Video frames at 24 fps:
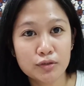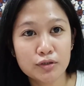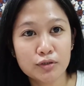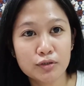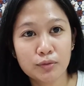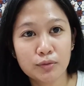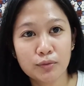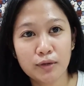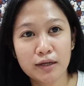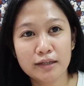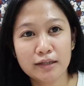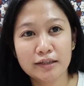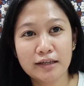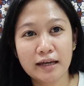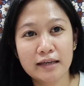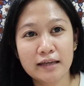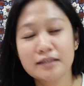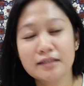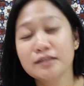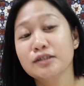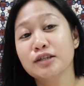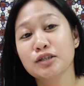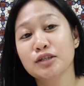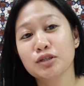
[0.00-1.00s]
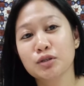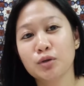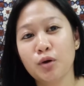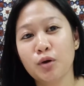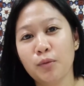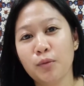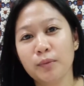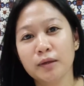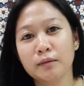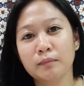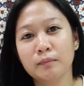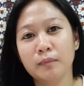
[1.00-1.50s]
So, and guys, just
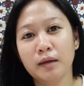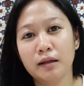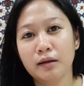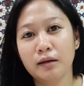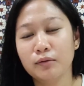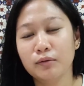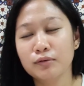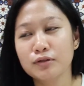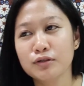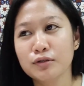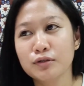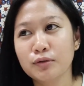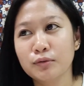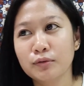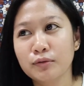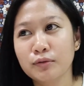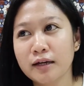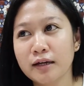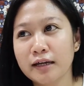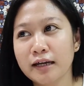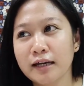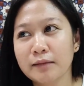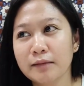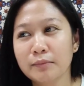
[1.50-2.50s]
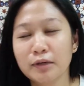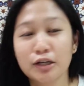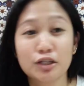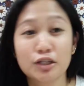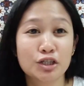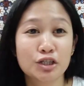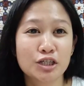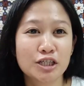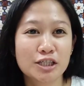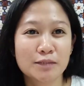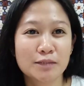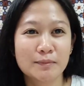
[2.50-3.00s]
comment below. So, ayan,
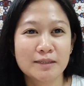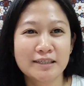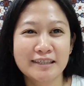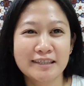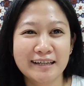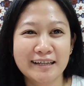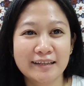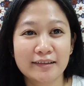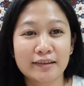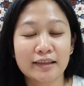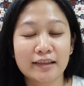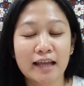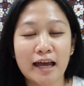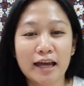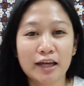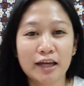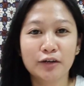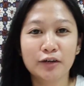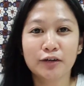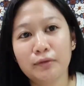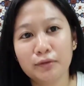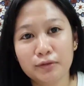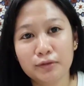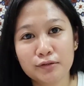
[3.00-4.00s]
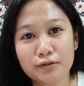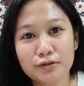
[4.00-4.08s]
makichismis na rin tayo.